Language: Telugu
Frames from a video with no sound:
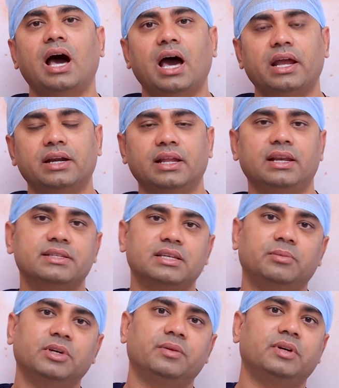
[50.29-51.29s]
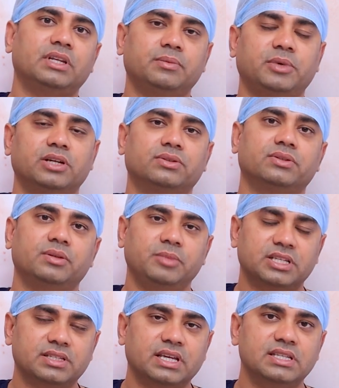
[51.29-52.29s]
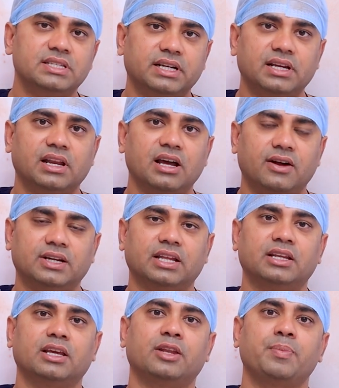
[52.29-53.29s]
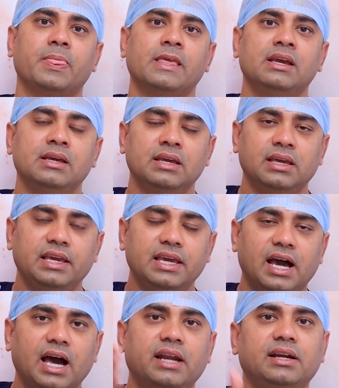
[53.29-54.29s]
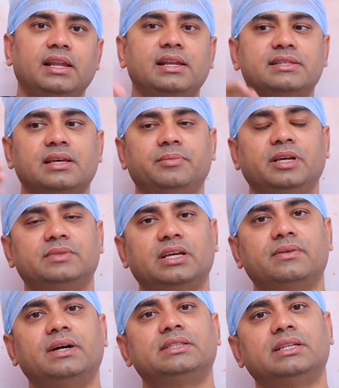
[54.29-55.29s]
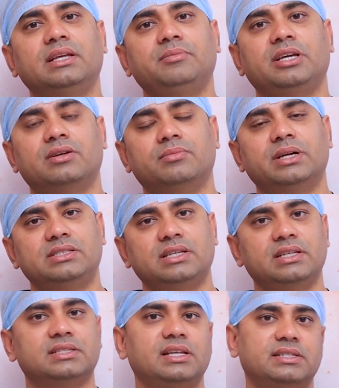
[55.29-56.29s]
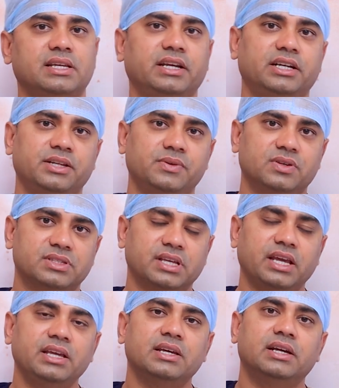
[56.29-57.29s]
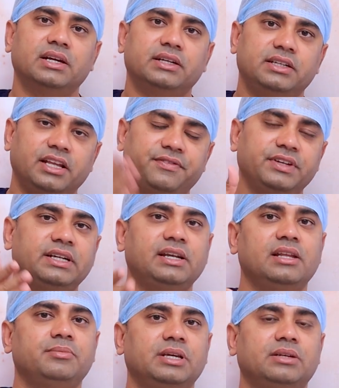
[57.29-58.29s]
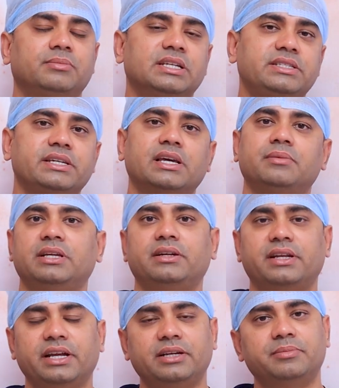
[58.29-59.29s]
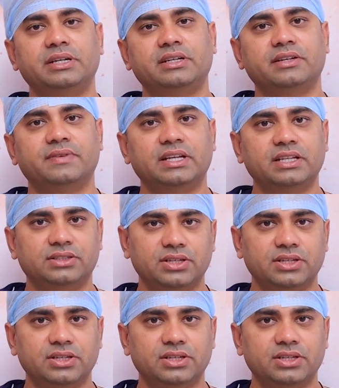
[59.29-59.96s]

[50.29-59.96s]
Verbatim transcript: ఆరు నెలల సమయమైనా పడుతుంది మీకు స్కిన్ సెటిల్ కావటానికని ఈ ఆరు నెలల సమయం తర్వాతనే మీకు మంచి రిజల్ట్స్ అనేటివి వస్తాయి డెఫినెట్లీ మీరు మంచిగా మీరు ట్రీట్మెంట్ ఇవన్నీ